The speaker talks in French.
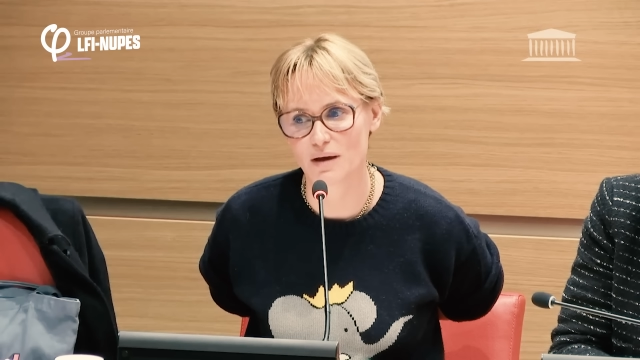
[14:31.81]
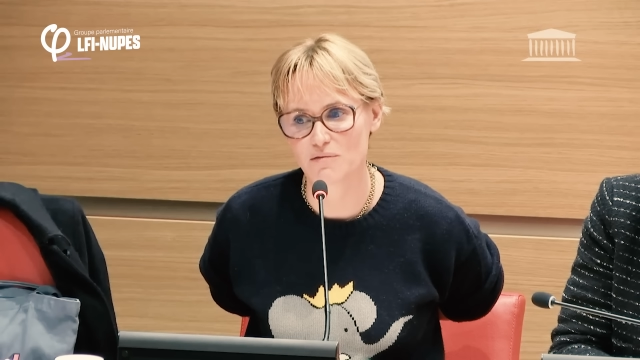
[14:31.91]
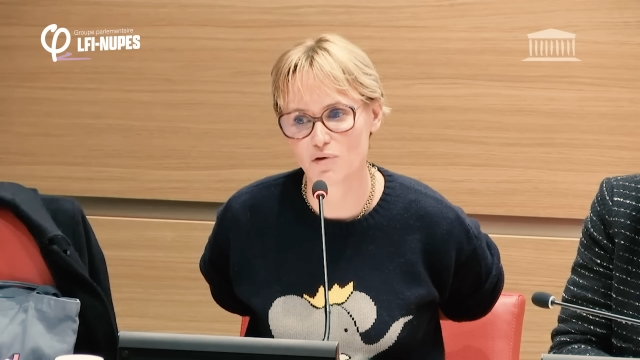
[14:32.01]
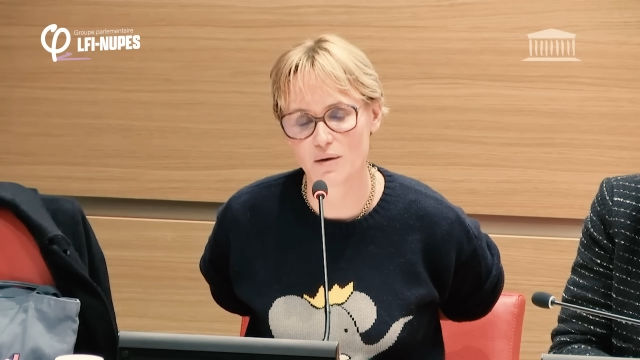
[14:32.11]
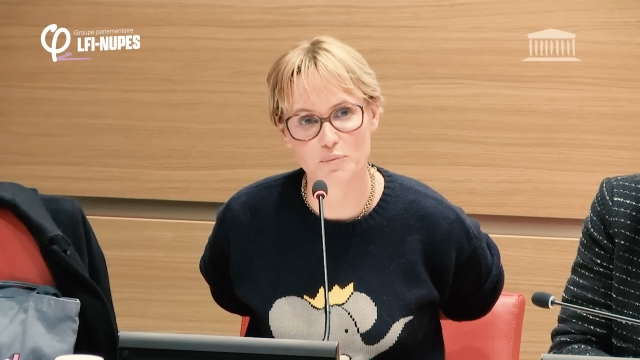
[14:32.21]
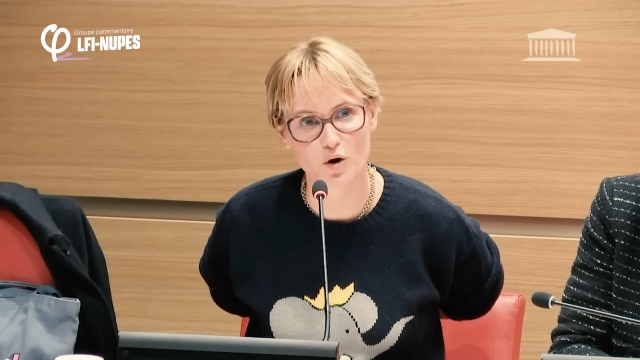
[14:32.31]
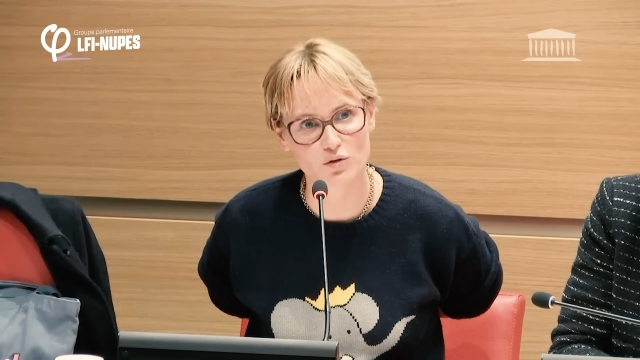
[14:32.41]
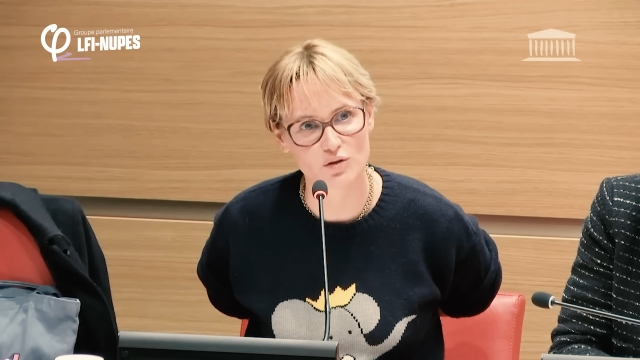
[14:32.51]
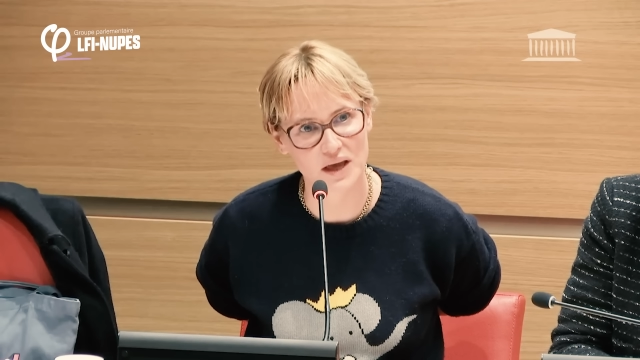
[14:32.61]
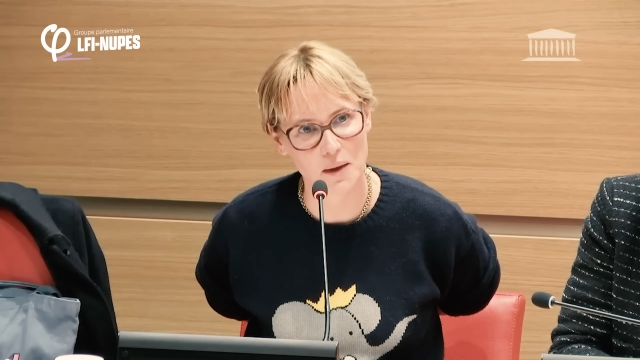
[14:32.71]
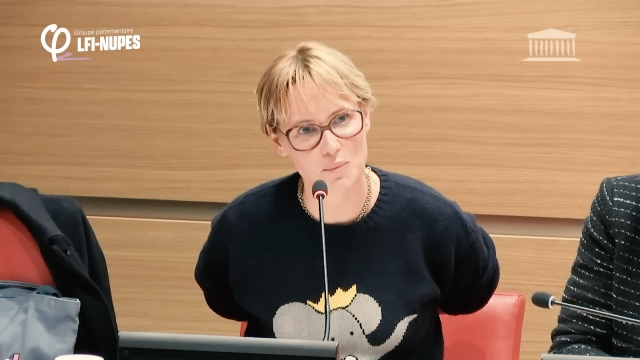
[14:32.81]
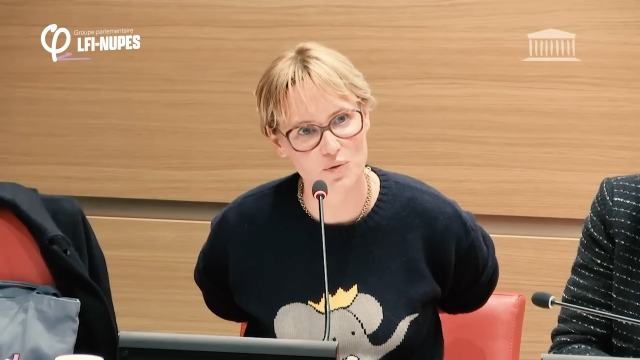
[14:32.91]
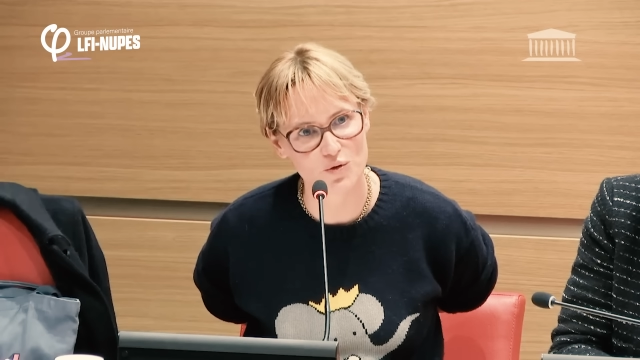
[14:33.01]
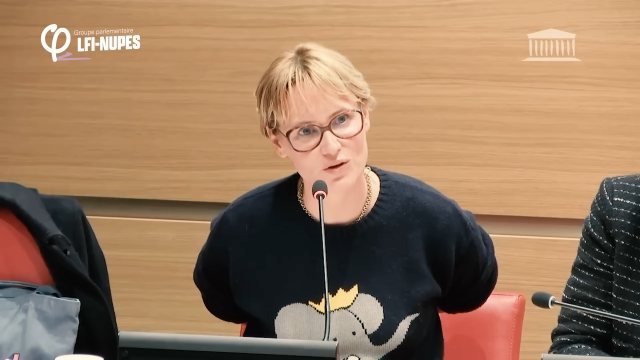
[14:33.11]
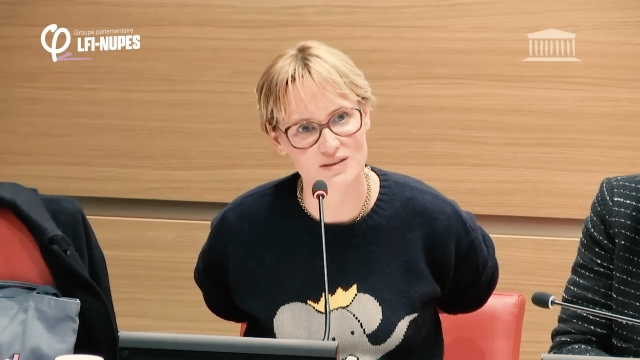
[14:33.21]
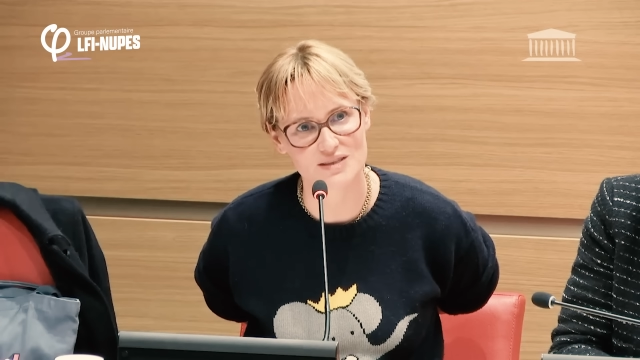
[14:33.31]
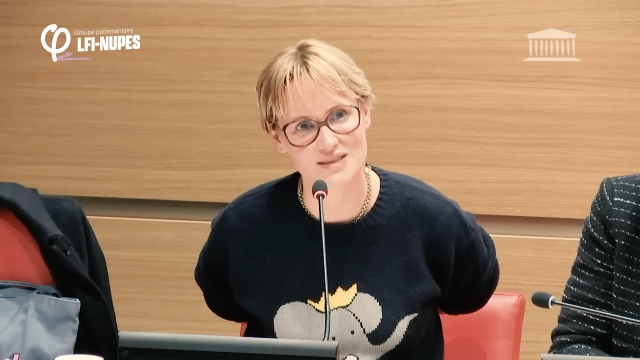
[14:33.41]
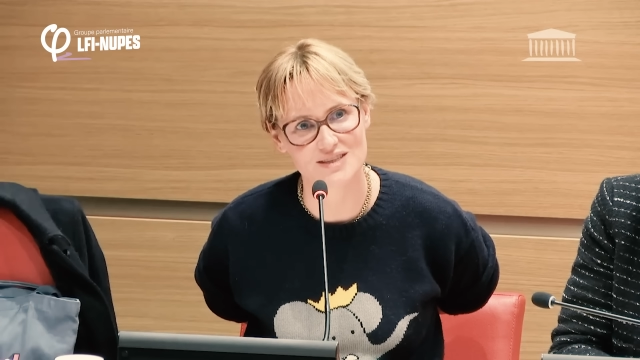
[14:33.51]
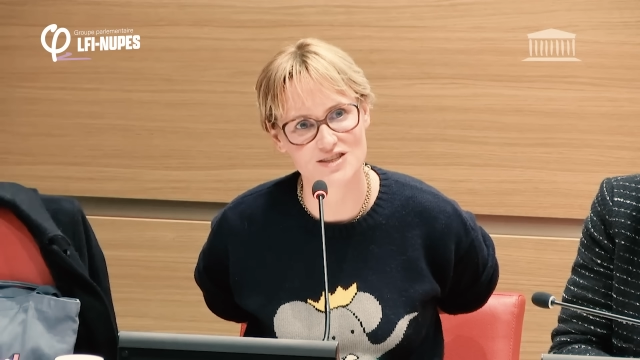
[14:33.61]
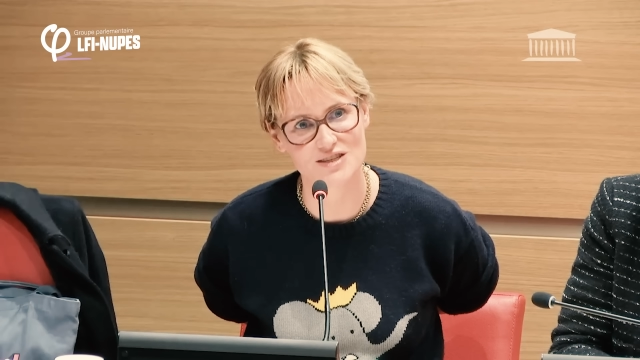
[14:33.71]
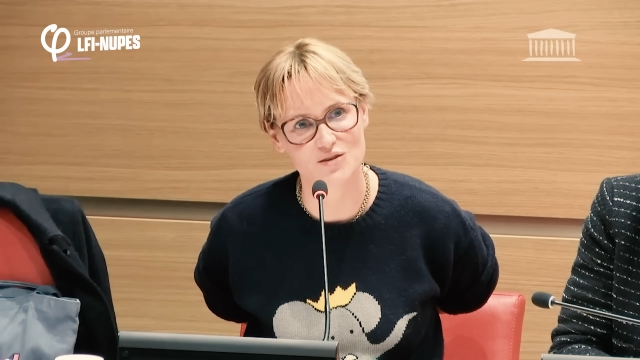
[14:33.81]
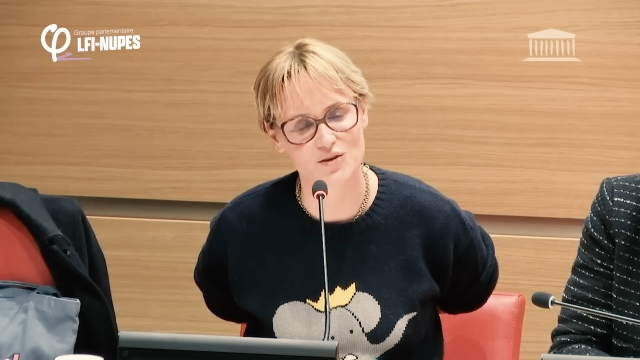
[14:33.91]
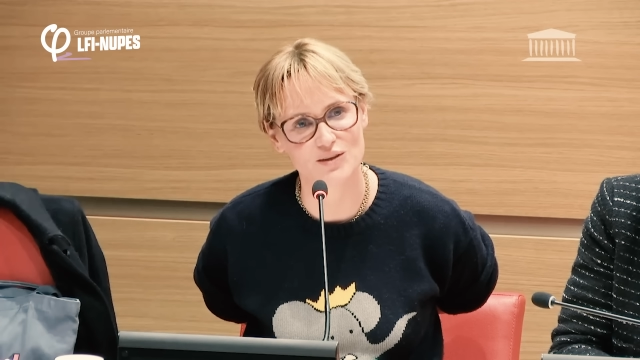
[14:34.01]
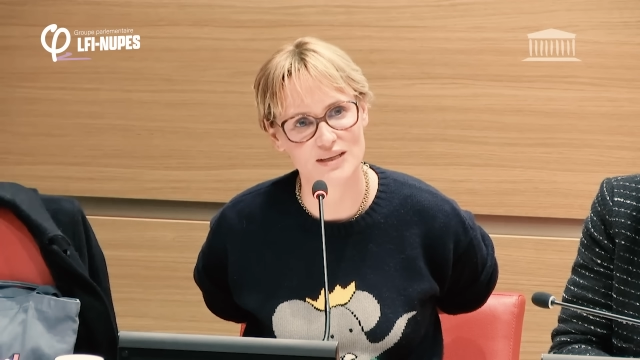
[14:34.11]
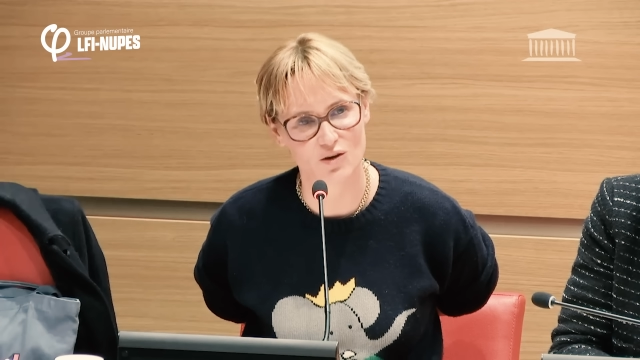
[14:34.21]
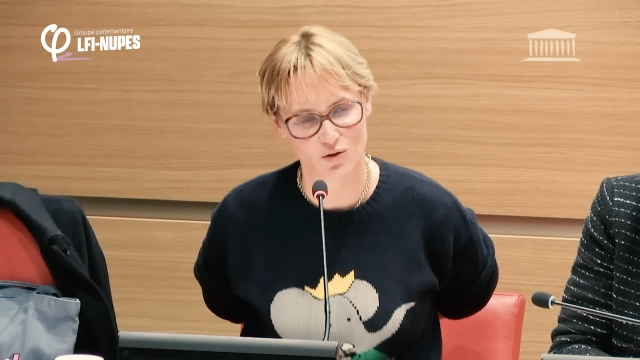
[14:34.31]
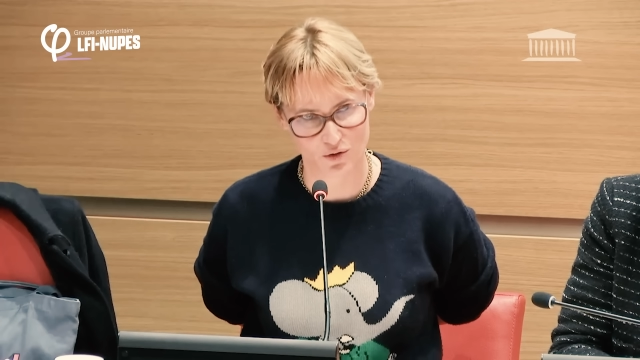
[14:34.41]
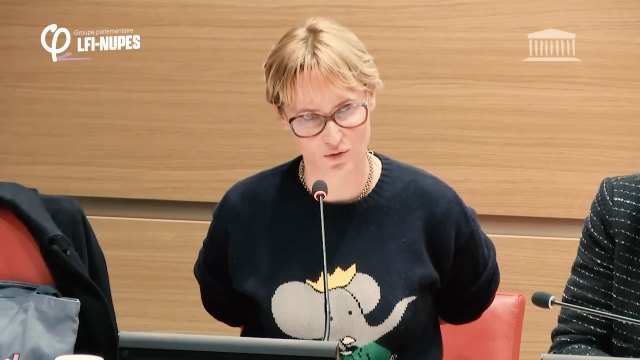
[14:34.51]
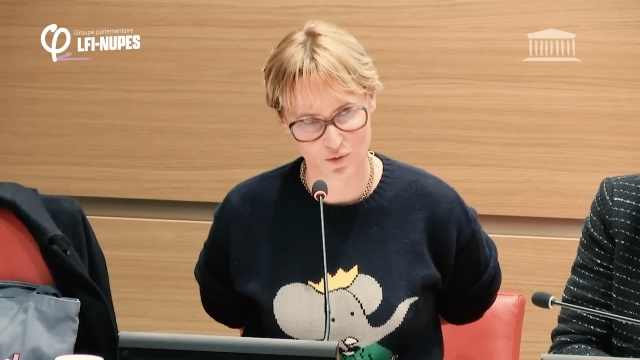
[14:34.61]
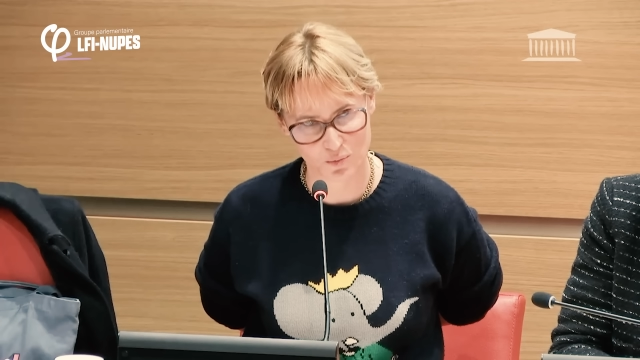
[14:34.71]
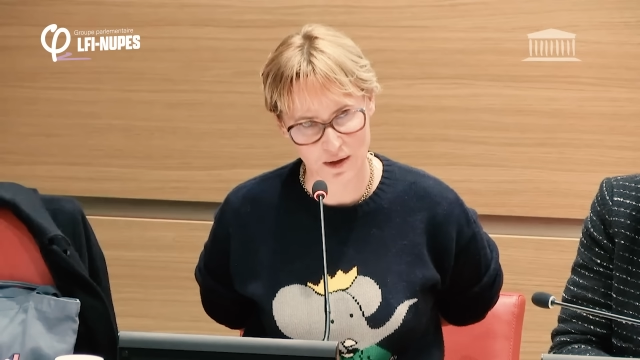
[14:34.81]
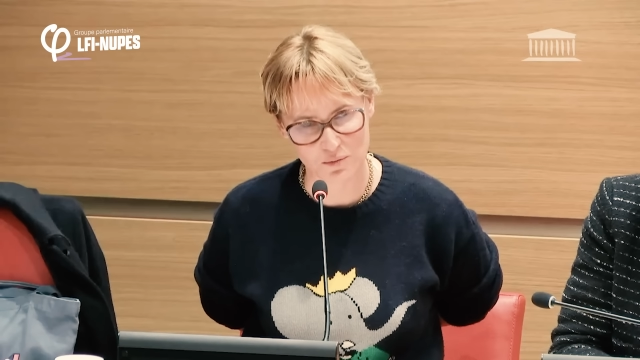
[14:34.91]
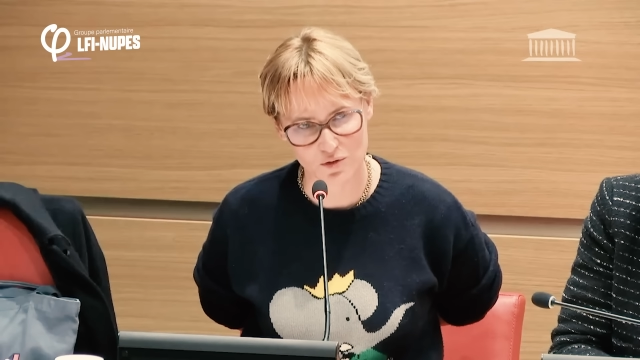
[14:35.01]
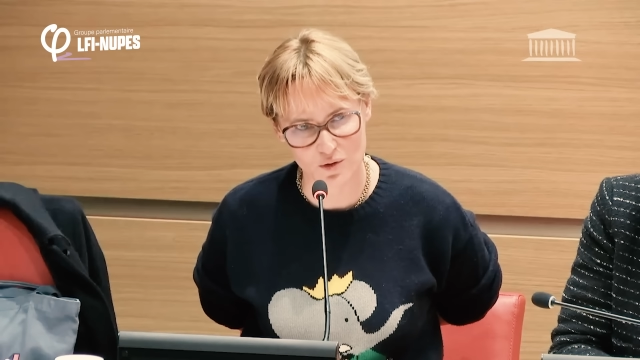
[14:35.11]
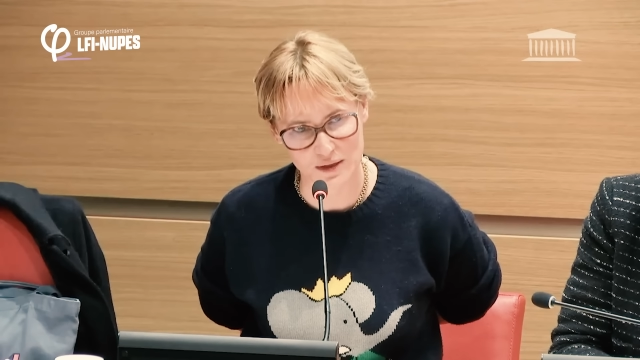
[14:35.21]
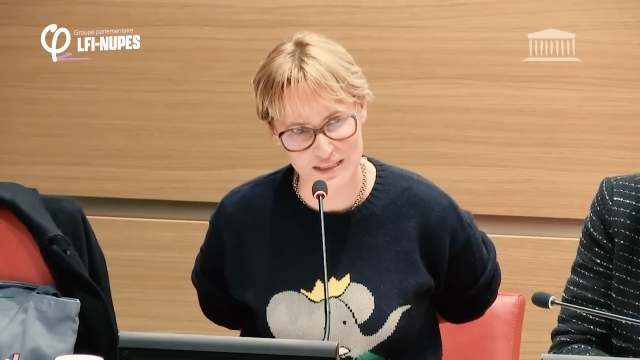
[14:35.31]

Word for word: Ma voix porte très peu quand il s'agit d'être entendue par Monsieur le